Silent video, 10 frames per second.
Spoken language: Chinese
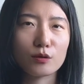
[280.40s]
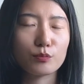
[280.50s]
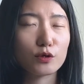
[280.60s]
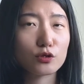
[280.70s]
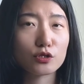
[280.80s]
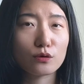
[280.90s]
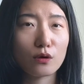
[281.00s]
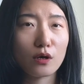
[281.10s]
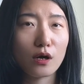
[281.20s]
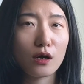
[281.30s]
比如
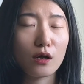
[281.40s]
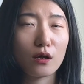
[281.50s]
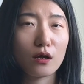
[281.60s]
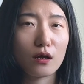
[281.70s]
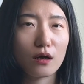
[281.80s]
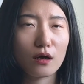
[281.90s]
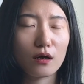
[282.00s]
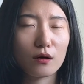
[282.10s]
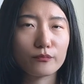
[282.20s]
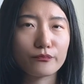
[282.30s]
说，
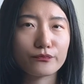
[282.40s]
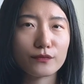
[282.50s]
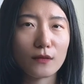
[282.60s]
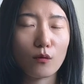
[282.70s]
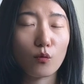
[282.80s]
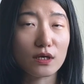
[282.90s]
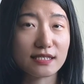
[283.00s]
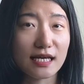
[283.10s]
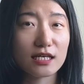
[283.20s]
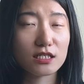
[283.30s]
嗯，我
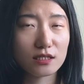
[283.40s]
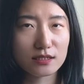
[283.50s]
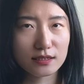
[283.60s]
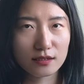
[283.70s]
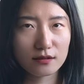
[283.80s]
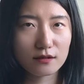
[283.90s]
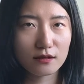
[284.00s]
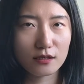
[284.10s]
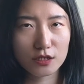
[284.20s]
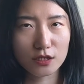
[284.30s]
在设计一
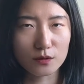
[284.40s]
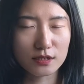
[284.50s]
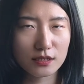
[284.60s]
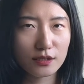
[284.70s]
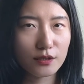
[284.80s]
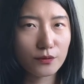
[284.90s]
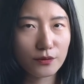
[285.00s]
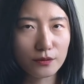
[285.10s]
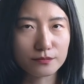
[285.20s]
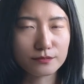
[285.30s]
个手机应
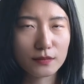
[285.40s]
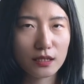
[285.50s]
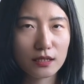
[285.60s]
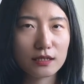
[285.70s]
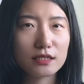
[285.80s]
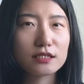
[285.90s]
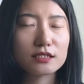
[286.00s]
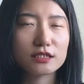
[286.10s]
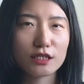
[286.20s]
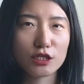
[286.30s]
用，
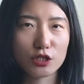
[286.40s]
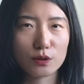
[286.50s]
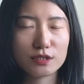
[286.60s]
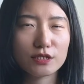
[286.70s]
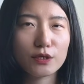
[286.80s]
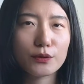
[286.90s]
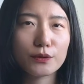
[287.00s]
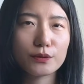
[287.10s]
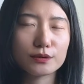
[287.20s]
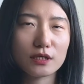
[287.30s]
这个手机应
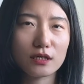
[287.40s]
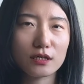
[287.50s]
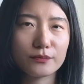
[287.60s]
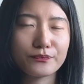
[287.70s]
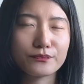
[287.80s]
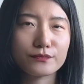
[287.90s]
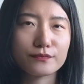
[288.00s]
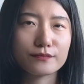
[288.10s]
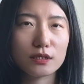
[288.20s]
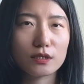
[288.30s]
用呢，
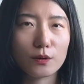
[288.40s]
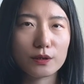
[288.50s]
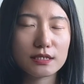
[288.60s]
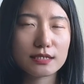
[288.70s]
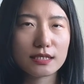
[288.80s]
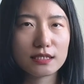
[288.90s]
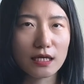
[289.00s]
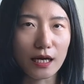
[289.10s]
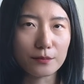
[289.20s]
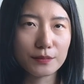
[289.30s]
有一些
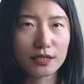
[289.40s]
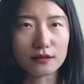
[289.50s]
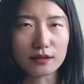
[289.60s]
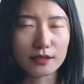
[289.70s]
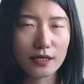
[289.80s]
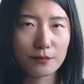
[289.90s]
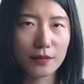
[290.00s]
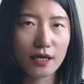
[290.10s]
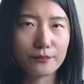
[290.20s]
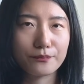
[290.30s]
产品的页
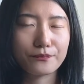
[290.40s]
面，